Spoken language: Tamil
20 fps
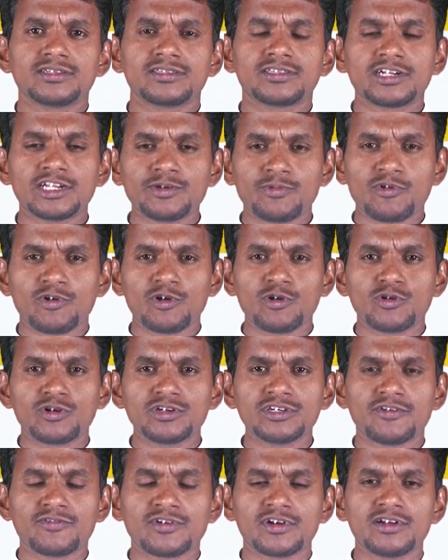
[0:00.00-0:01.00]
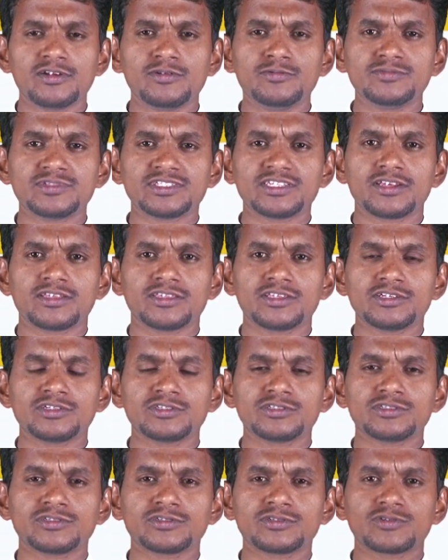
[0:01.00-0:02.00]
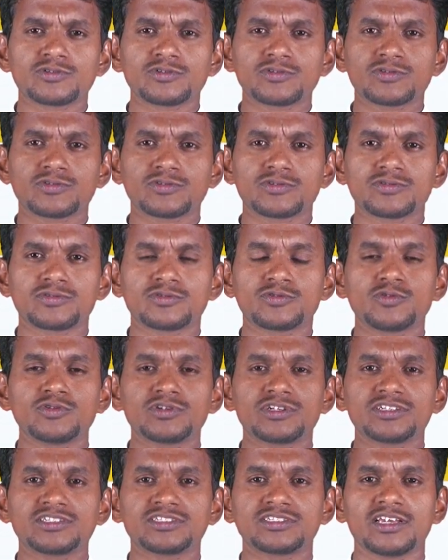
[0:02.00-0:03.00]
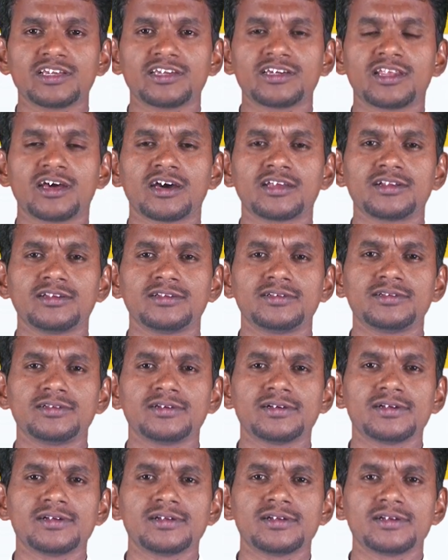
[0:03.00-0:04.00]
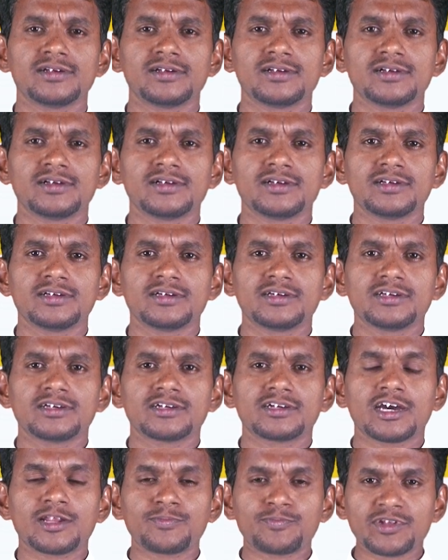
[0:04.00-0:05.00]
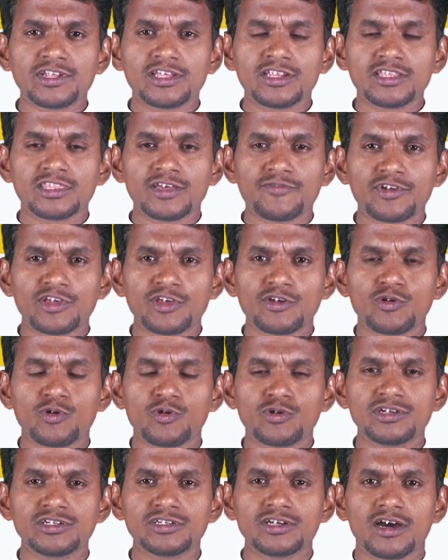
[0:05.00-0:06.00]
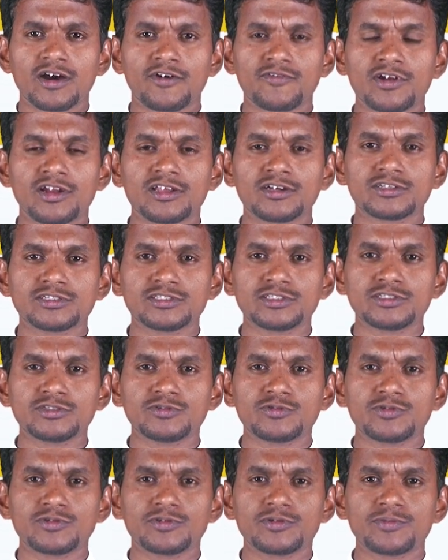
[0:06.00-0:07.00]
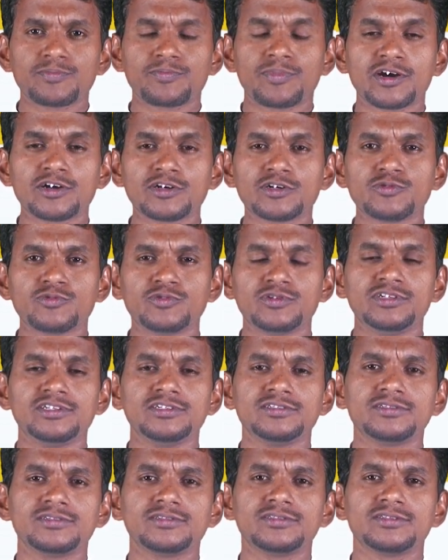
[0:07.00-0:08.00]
திருடுபவர்களோடு அவர்களும் சேர்ந்து கூட்டு செய்கிறார்கள் கற்பினரி தவறியரோடு அவர்களுக்கு பங்கு உண்டு